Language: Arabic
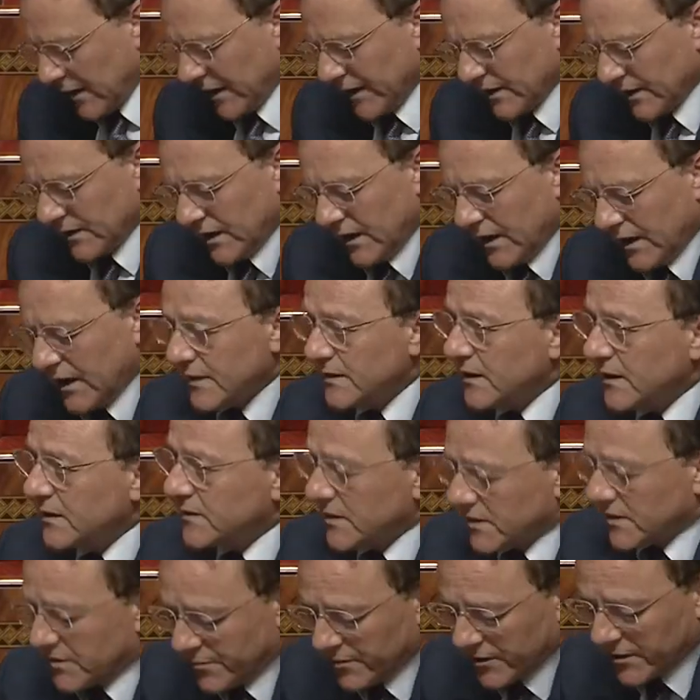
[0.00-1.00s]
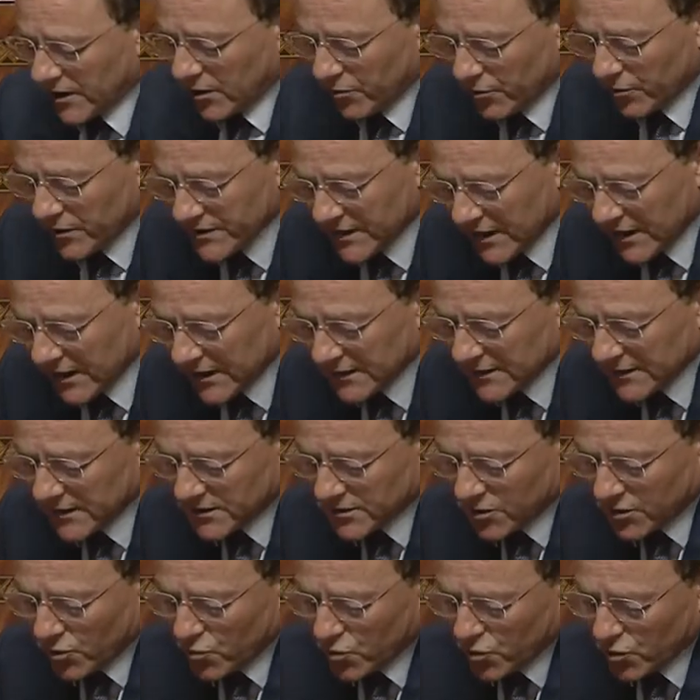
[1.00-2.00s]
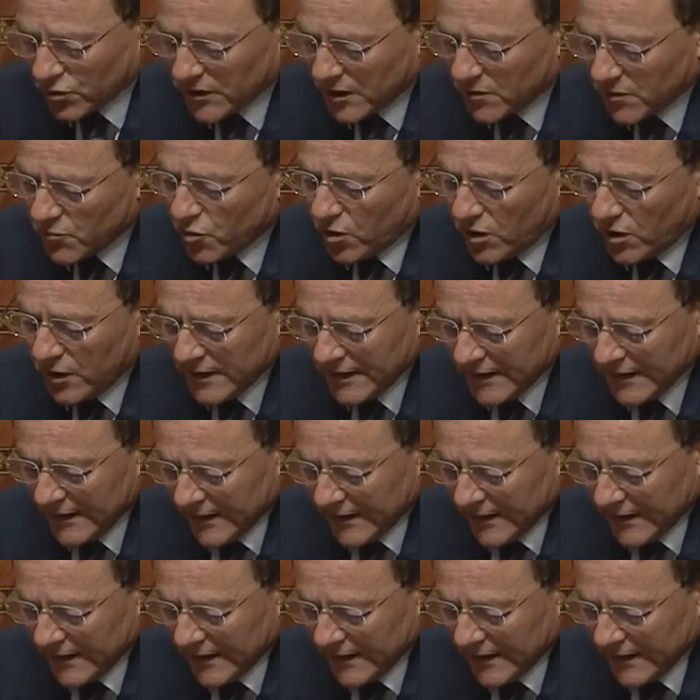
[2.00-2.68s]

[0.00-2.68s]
القطاع هذا تتبنى الوزاره تصور طموح